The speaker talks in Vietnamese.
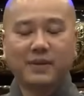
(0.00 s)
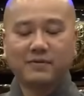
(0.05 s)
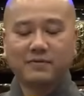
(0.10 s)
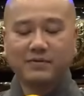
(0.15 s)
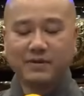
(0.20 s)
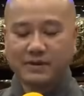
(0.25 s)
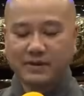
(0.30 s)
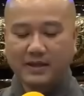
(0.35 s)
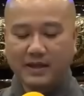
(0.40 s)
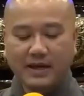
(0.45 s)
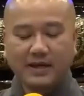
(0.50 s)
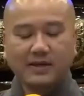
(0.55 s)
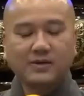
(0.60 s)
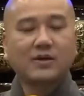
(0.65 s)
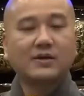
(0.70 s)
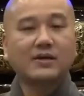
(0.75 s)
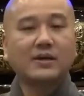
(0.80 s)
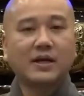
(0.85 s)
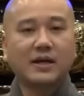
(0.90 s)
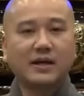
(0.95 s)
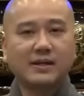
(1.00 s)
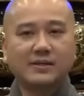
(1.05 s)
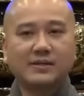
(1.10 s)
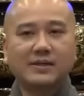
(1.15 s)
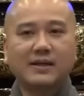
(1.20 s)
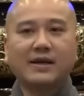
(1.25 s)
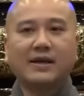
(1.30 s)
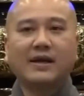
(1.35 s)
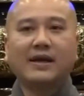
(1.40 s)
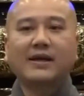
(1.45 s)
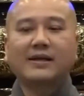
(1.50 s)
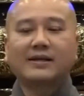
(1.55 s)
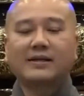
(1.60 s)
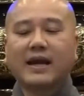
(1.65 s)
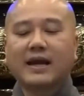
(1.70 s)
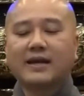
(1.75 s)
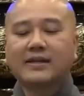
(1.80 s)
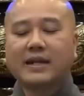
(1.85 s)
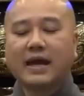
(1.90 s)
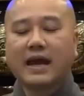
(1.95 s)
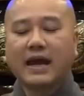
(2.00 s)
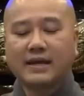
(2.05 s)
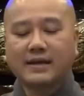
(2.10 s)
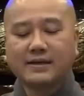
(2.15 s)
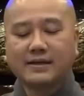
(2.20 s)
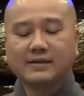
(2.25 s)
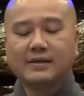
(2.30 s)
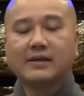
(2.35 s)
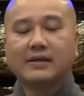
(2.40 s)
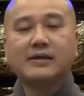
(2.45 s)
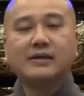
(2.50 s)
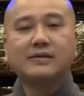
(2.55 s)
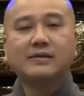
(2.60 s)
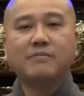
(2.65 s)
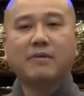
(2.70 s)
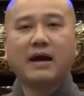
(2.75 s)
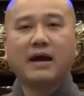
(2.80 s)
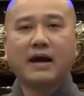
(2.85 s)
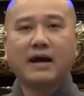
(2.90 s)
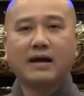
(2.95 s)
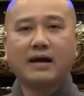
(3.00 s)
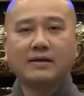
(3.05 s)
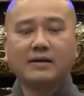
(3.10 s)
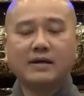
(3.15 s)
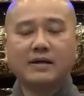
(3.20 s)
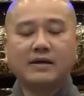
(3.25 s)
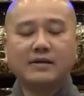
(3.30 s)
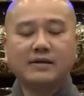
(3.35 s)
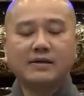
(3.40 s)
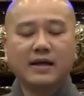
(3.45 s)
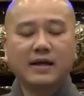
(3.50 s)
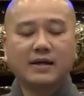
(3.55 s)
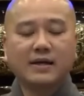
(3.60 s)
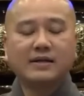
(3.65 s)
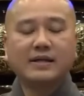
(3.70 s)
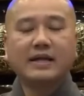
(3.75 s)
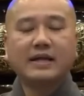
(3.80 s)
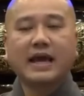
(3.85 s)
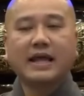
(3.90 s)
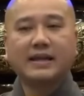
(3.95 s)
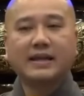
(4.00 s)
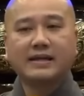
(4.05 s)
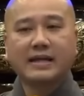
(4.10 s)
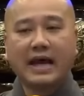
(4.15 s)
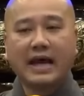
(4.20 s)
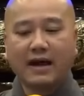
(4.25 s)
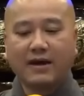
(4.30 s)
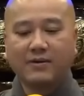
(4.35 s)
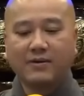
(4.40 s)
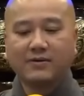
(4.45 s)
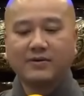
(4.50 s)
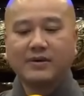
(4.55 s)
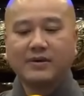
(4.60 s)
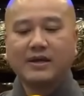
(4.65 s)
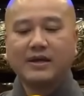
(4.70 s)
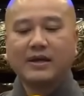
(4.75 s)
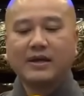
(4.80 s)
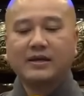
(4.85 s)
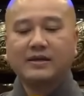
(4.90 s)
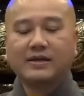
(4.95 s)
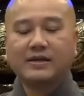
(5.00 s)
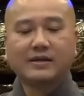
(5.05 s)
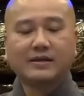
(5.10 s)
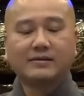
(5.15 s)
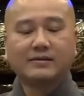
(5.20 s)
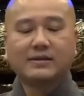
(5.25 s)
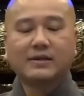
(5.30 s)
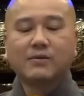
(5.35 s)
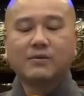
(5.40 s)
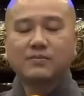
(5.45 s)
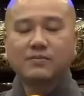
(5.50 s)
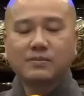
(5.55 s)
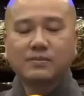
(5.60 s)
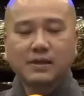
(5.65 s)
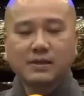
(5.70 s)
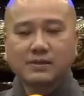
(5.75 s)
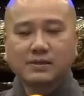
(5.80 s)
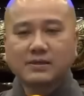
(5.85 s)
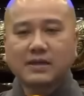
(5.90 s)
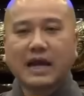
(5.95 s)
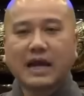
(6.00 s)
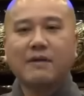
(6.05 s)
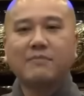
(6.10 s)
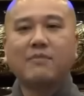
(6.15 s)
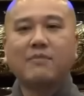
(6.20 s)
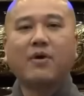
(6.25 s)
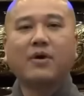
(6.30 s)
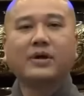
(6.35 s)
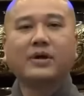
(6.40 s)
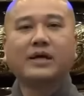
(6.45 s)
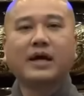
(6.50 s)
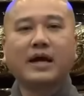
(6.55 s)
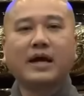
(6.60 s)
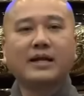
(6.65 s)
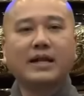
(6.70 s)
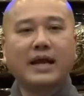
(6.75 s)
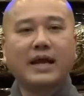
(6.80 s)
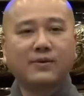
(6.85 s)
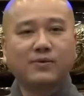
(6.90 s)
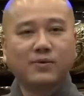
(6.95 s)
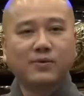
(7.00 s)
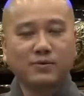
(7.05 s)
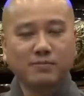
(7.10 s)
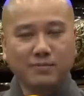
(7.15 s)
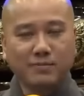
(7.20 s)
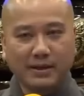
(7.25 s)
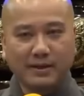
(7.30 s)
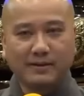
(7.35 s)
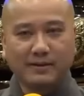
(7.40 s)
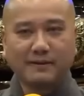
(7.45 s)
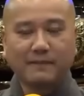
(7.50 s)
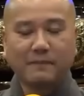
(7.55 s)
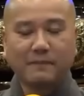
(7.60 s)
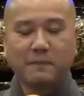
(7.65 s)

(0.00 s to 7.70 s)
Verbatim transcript: Vì thế cho nên các thầy khi mà lớn lên đi hành đạo, thì trong tất cả mọi khả năng của mình